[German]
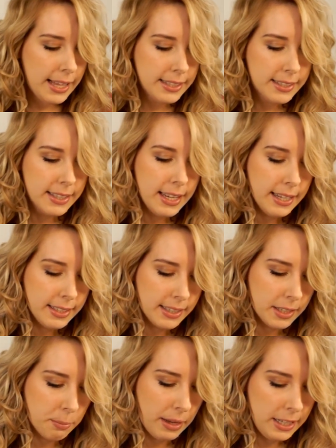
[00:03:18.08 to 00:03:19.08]
Als
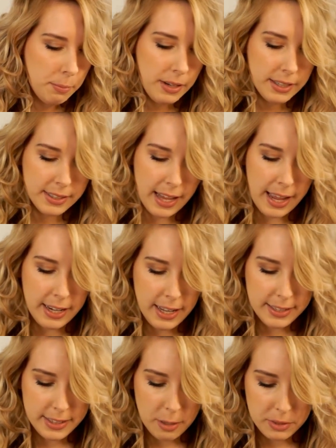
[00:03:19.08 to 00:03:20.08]
nächstes, mein
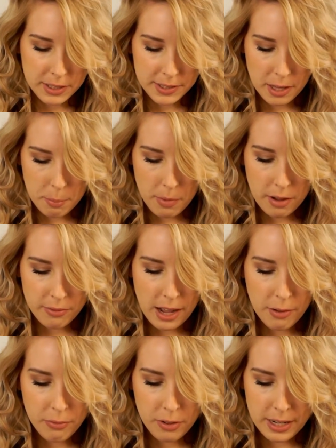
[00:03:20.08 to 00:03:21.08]
Lieblingshighlighter im Dezember
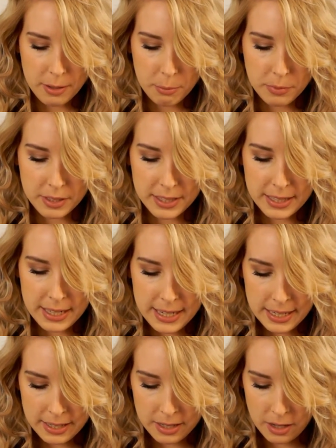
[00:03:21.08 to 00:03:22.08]
war von dem
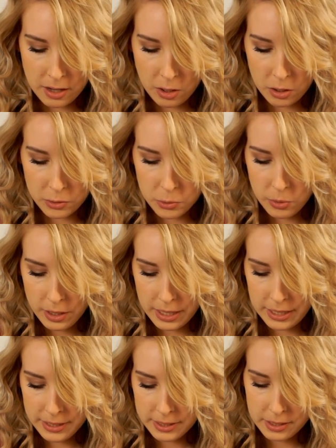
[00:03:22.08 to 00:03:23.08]
Sleek äh, Contour
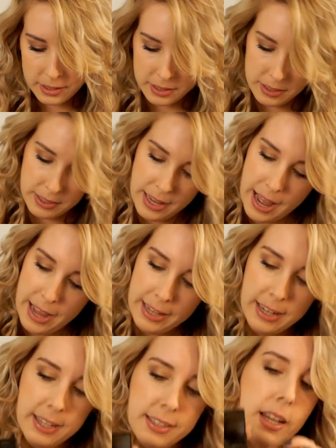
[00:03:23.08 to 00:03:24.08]
Kit, der
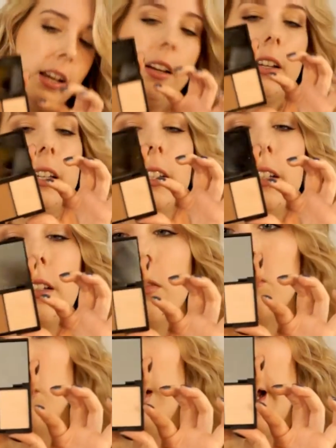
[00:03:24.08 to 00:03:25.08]
Highlighter in
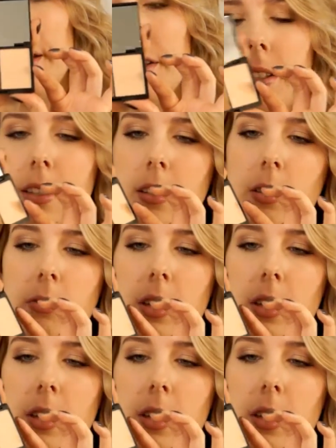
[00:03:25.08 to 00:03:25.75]
Light ist das auf